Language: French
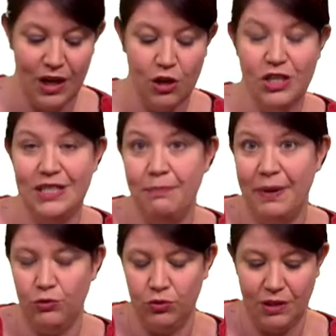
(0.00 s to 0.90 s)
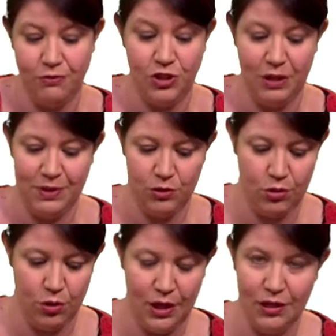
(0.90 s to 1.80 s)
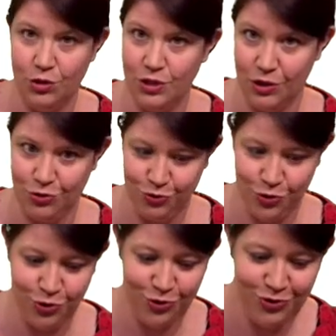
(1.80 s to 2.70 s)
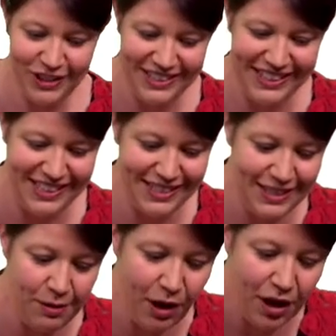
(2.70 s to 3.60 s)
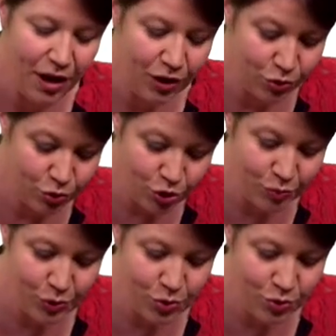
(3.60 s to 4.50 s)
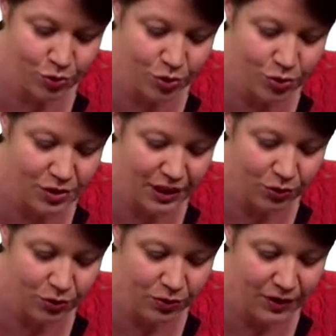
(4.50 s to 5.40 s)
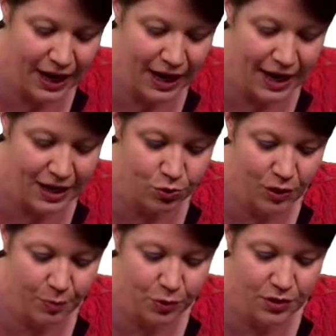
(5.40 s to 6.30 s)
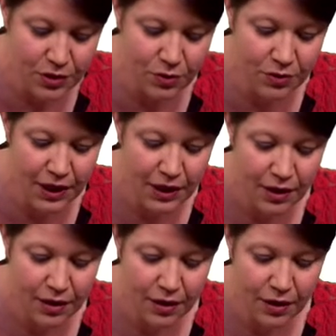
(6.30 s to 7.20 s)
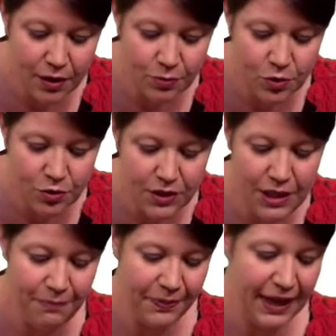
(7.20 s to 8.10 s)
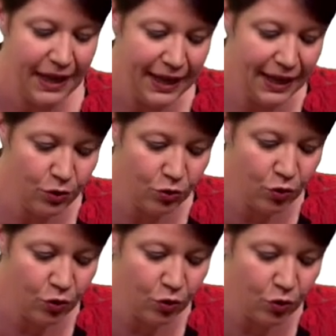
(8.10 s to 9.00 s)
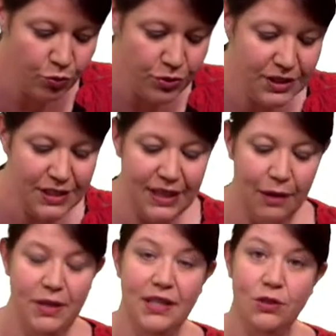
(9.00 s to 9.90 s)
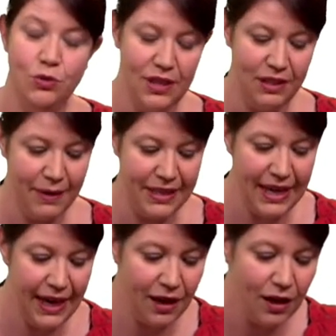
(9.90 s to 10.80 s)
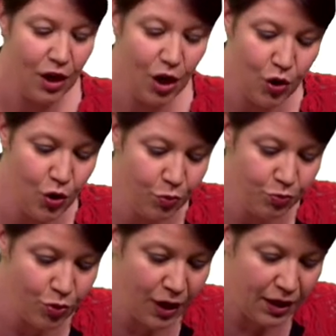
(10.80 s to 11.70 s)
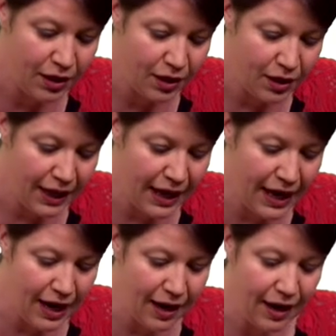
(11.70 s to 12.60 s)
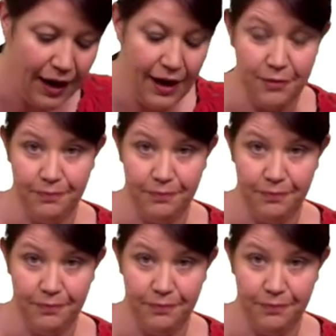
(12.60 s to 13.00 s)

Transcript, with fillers: Alors je ne les ai pas toutes affichées parce que ça serait devenu vite illisible. Donc supposons que cette conodale, elle soit positionnée comme ceci et que donc on puisse déterminer de cette manière le point L1.